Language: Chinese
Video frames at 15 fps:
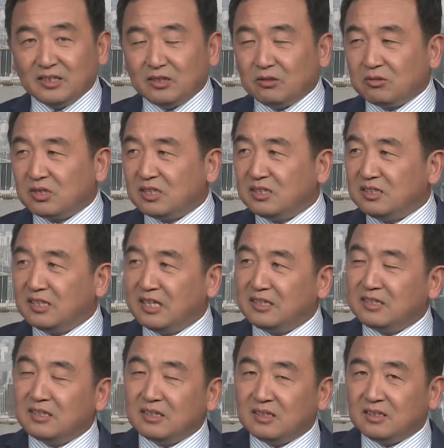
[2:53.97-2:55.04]
就是
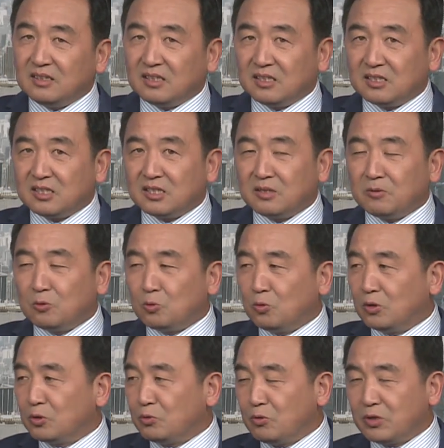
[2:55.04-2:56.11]
人的生
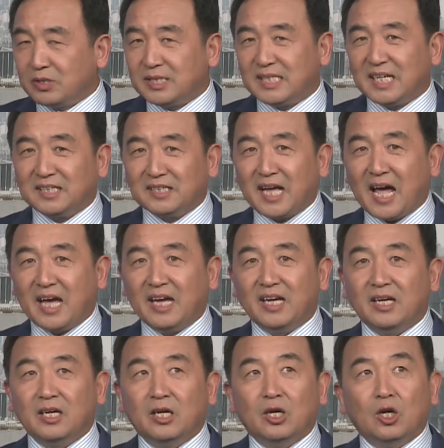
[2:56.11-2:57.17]
活越现代，
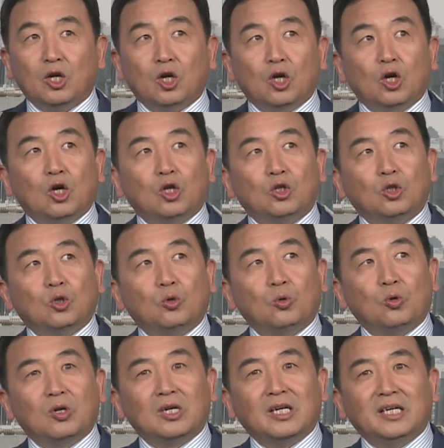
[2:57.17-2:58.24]

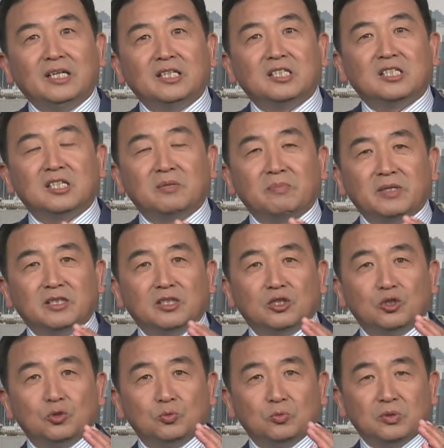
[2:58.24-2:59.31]
脱离生命的
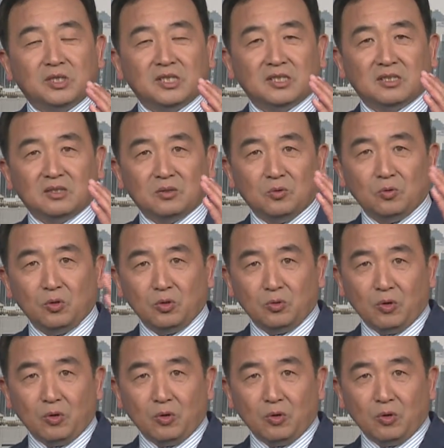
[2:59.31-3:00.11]
属性越